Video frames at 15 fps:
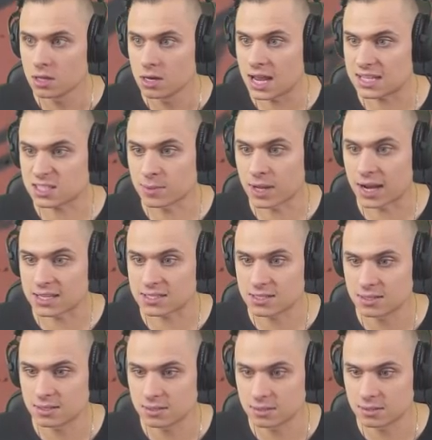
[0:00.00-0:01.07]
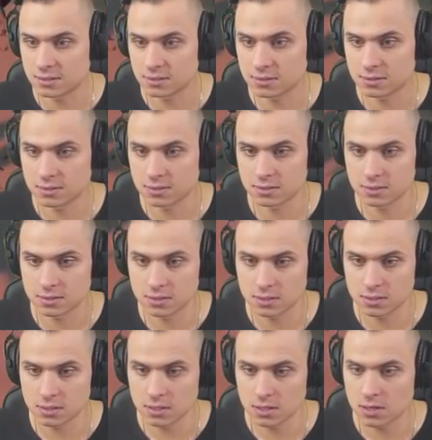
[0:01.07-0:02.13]
Lecą na nas!
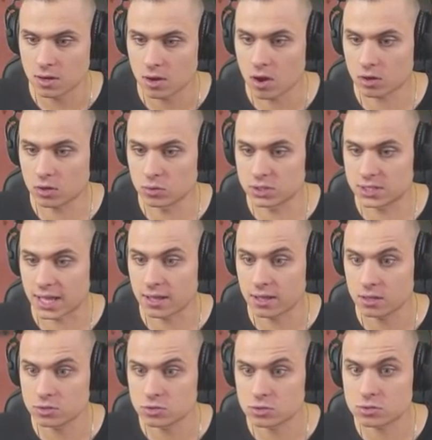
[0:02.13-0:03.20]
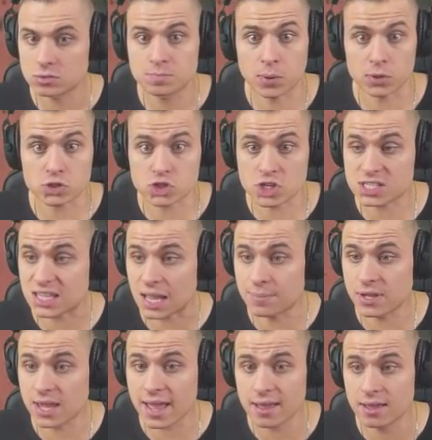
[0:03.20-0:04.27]
O kurde. Po 300 bije?